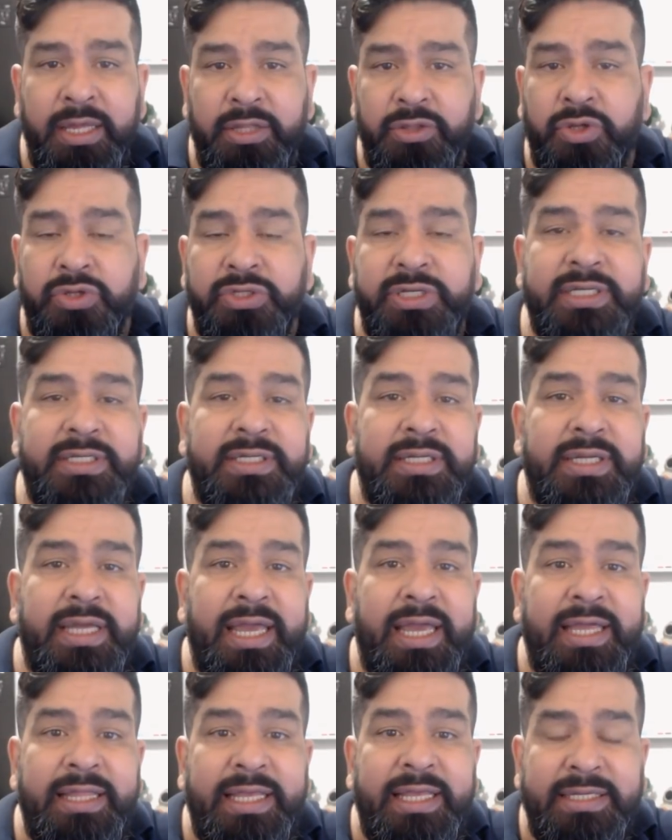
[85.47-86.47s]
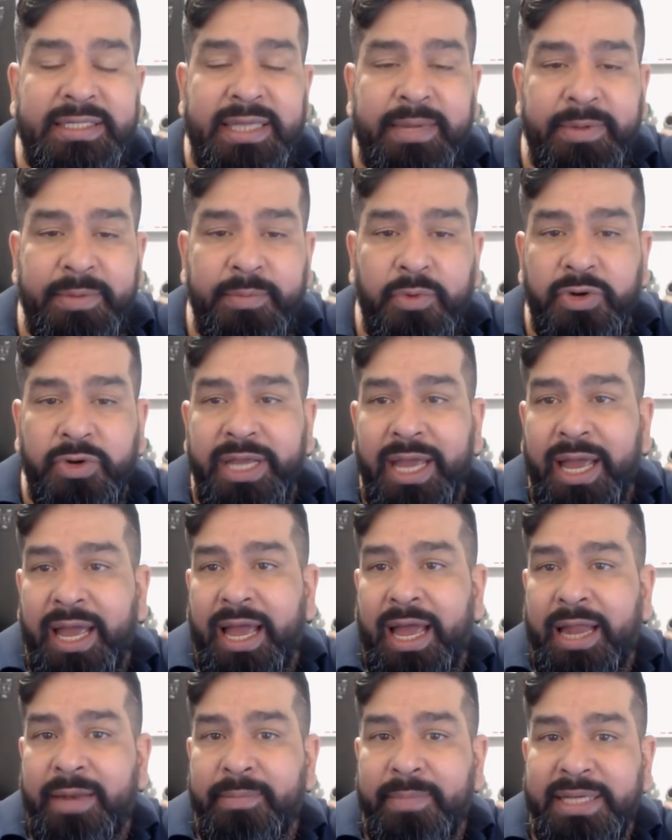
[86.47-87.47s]
Entonces, en esa memoria
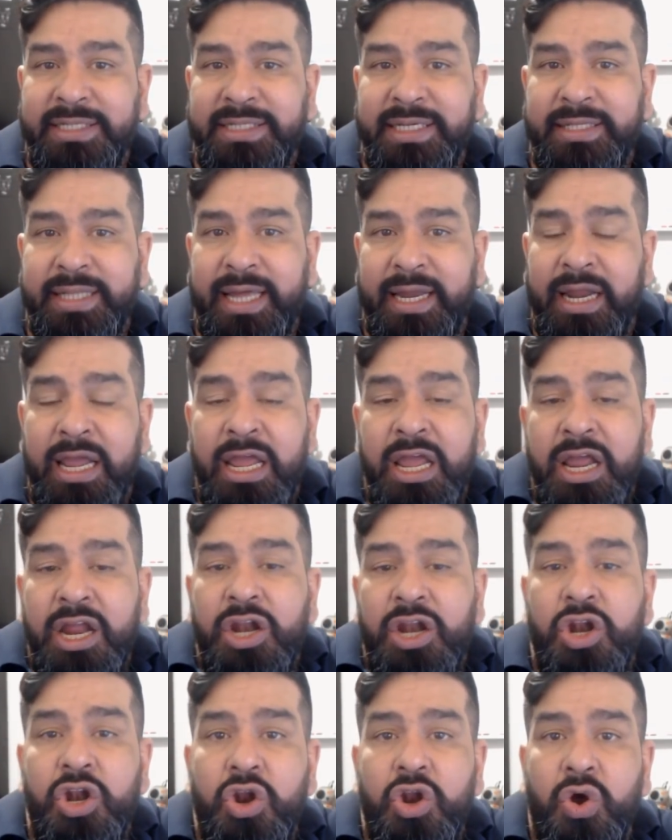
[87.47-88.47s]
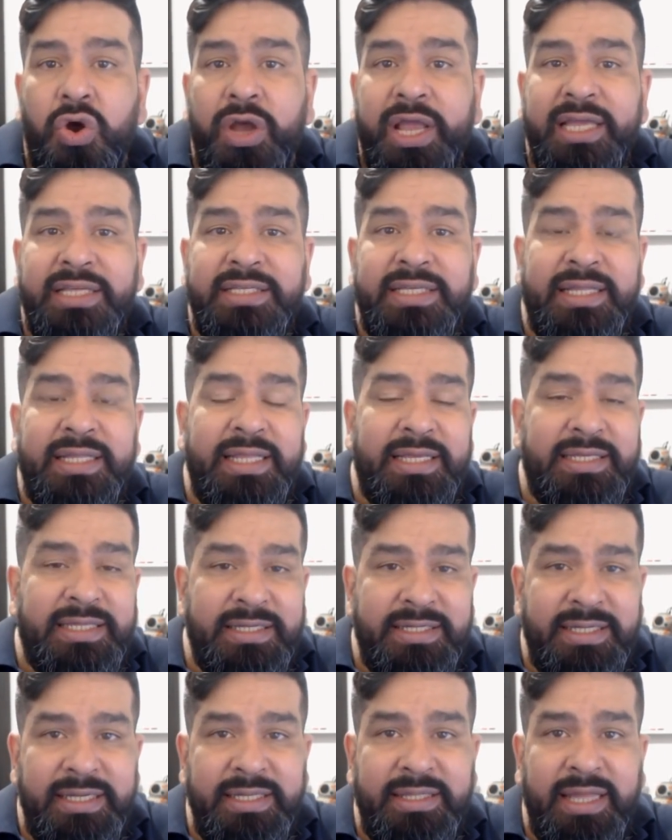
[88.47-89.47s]
almacenar lo que se
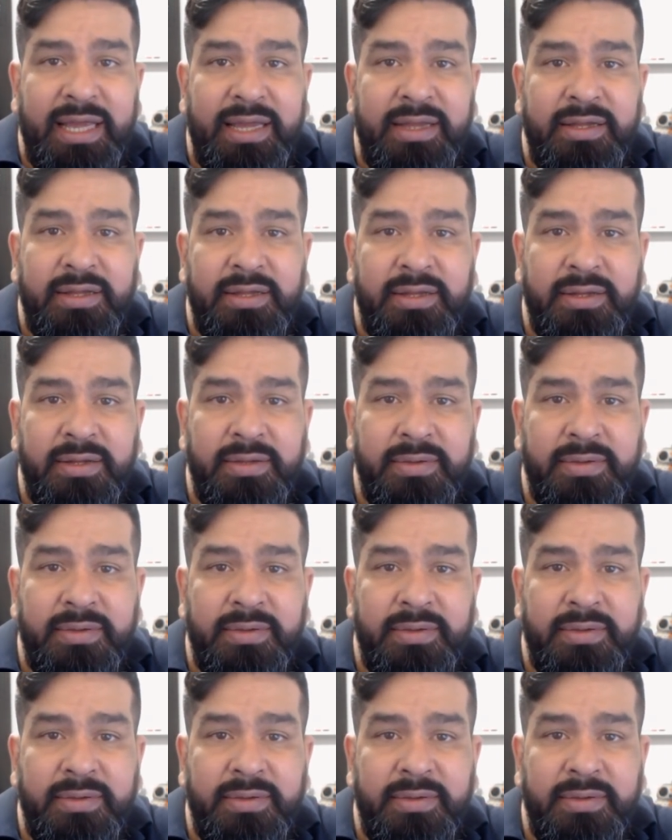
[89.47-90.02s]
necesita